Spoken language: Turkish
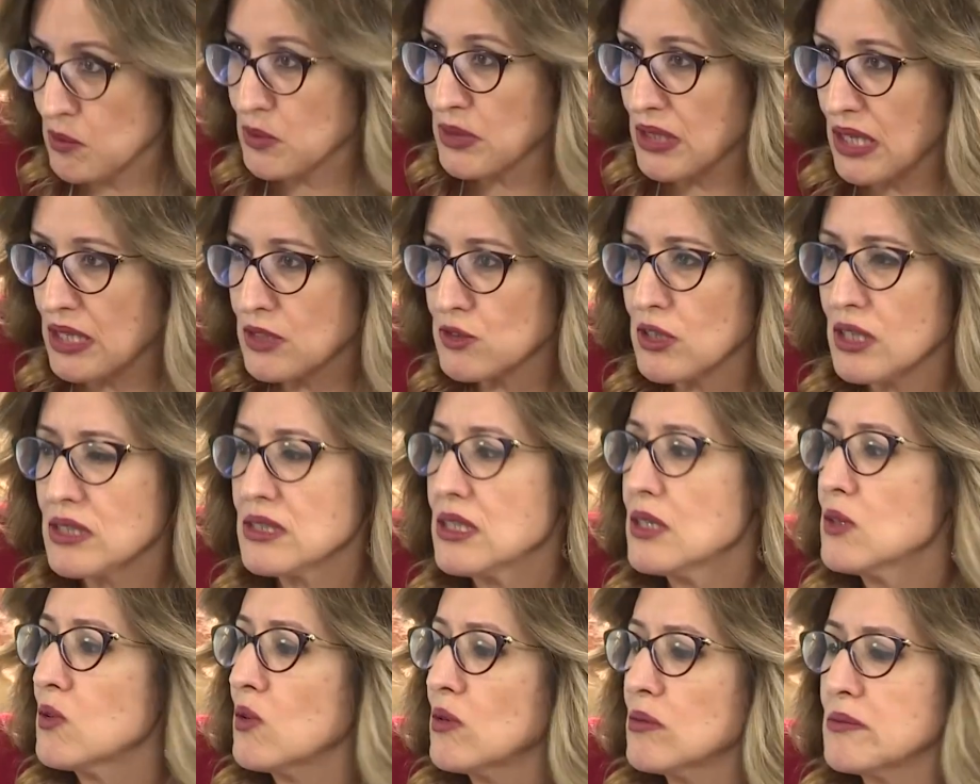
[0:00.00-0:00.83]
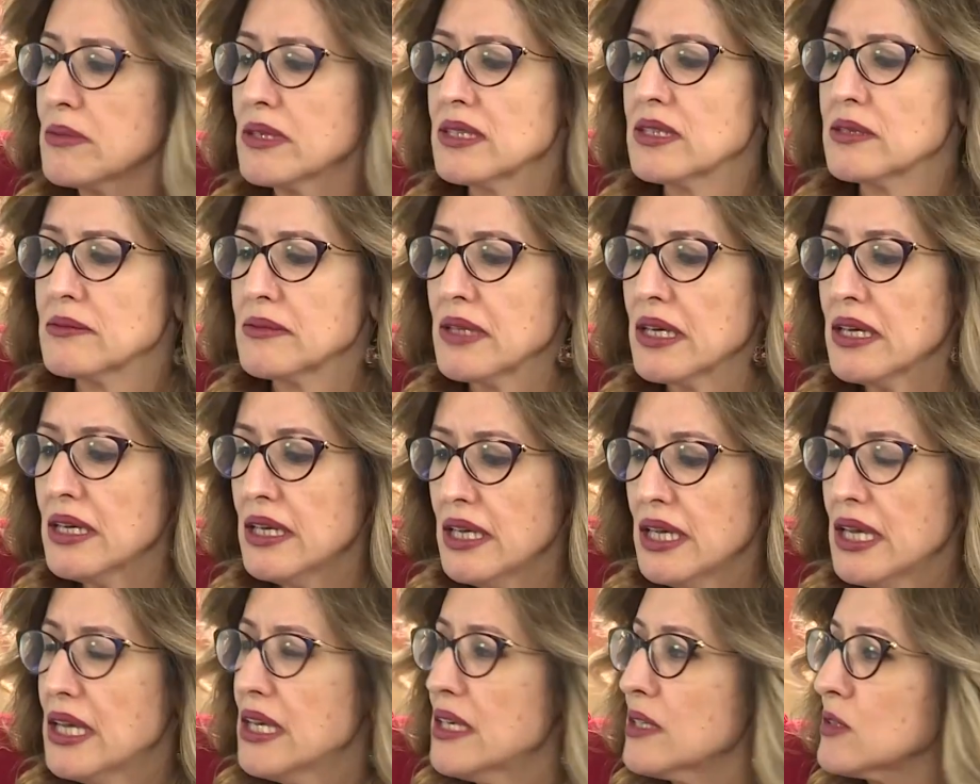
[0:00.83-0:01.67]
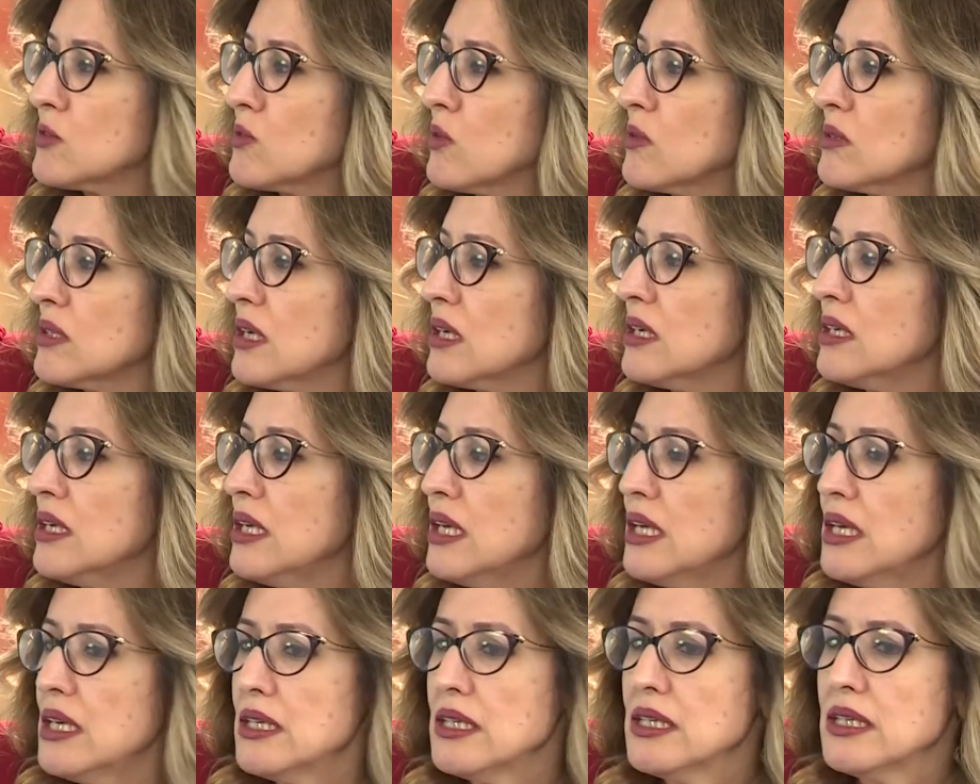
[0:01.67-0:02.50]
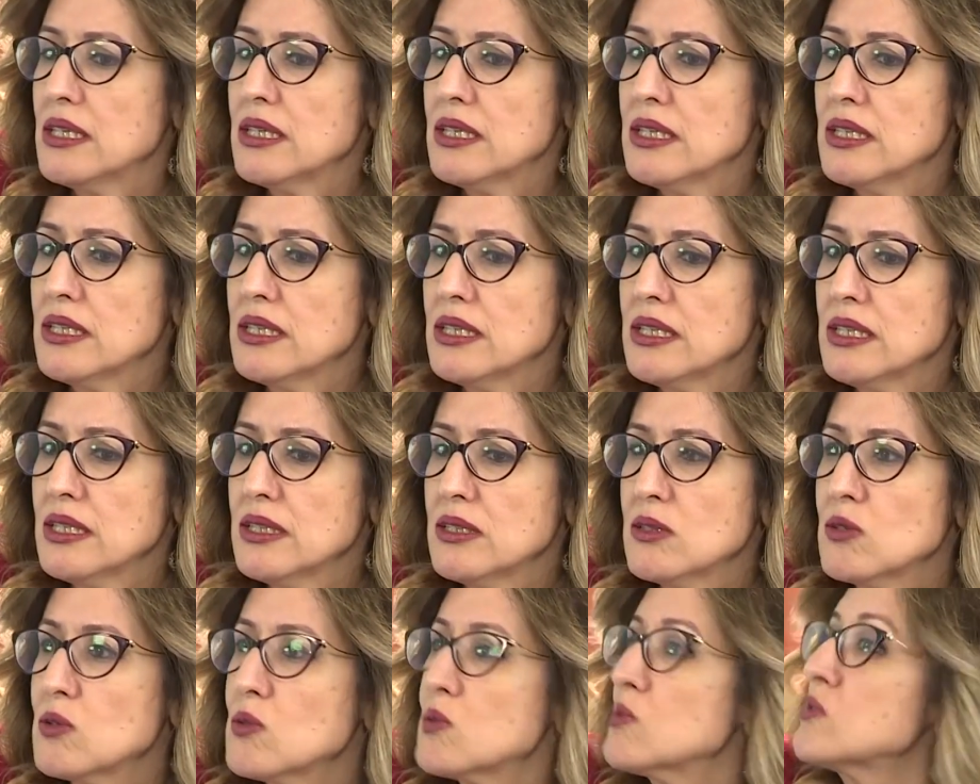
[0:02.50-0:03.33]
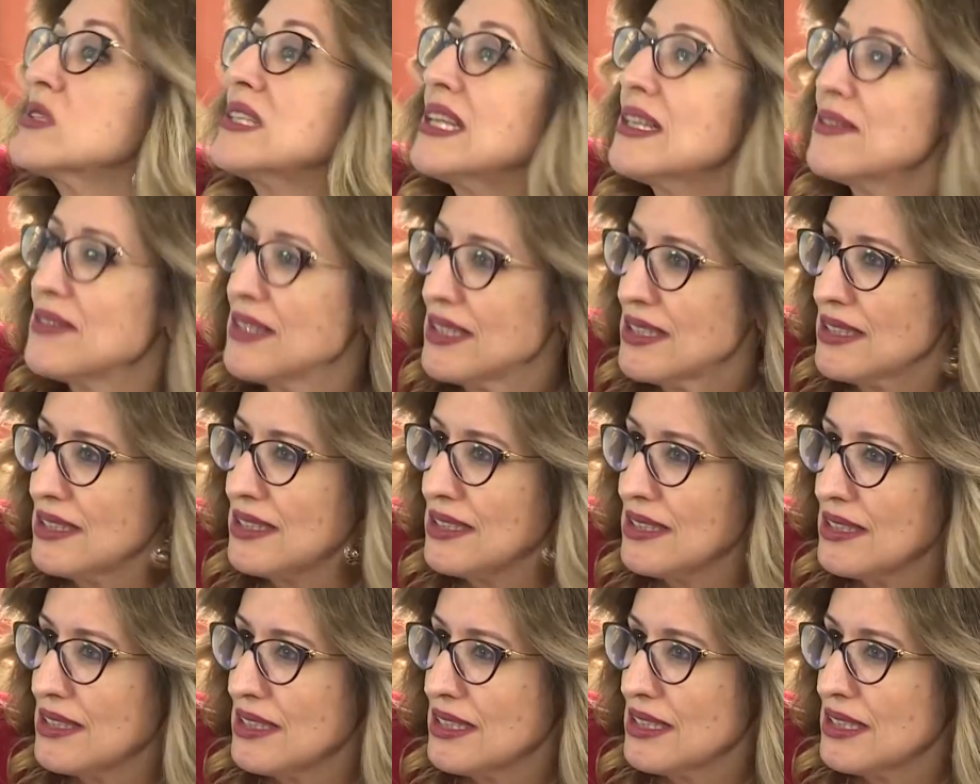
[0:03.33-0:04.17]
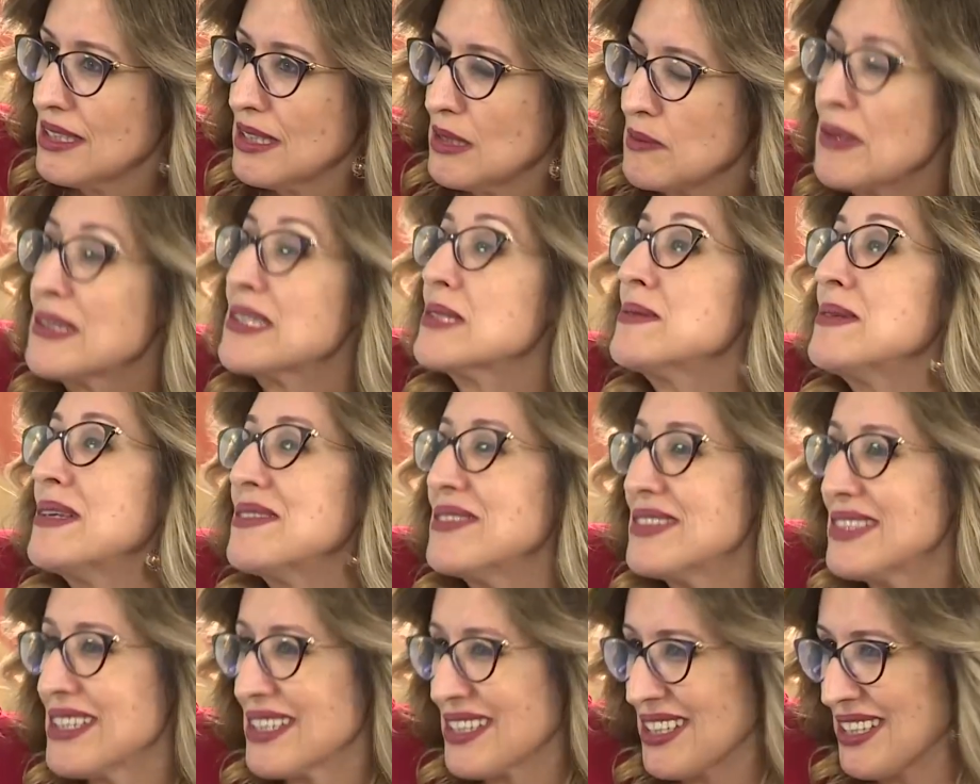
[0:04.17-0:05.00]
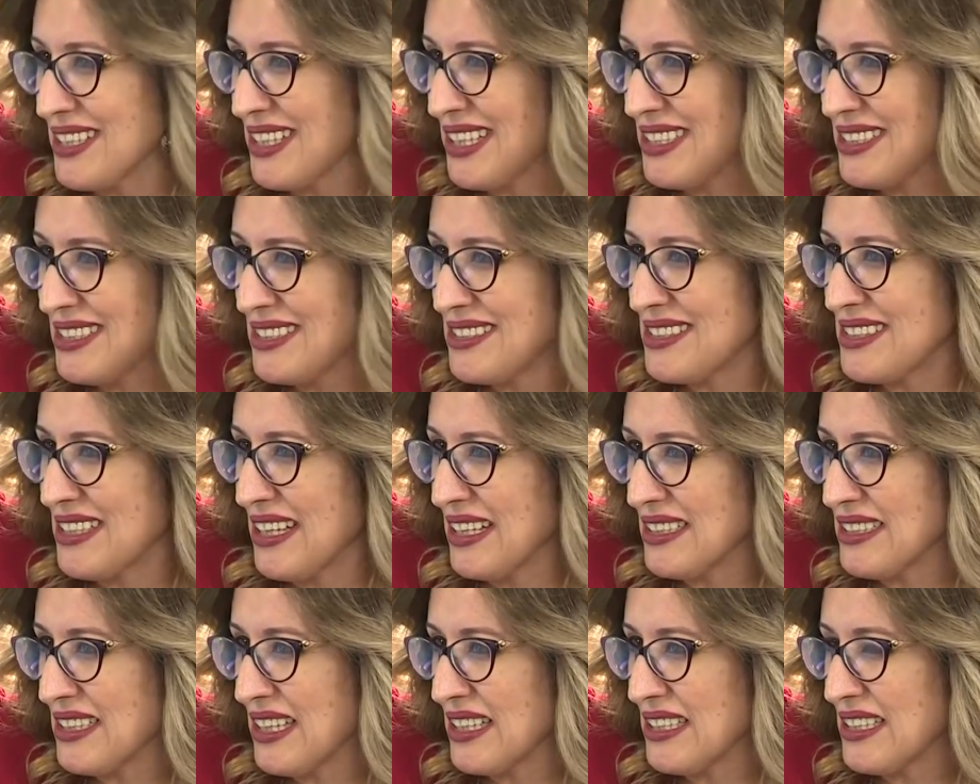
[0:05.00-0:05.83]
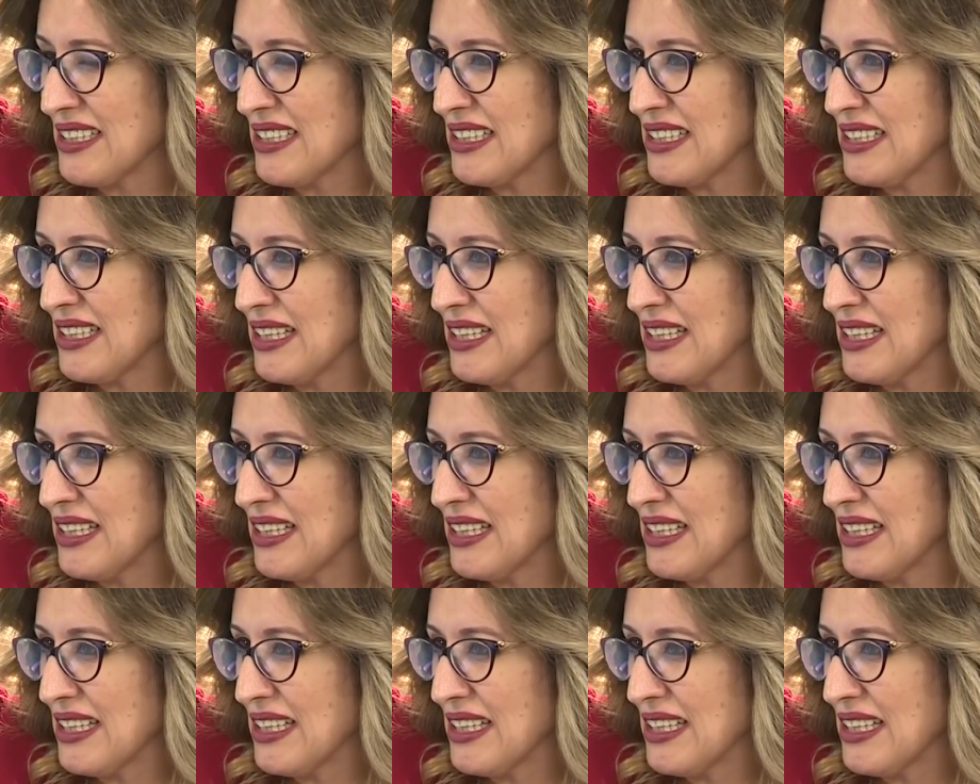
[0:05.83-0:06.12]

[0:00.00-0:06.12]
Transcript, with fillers: Bunlar şu anda yoğun bakımda. Sonra e, huzur evi, bakım evinde kalan insanlar.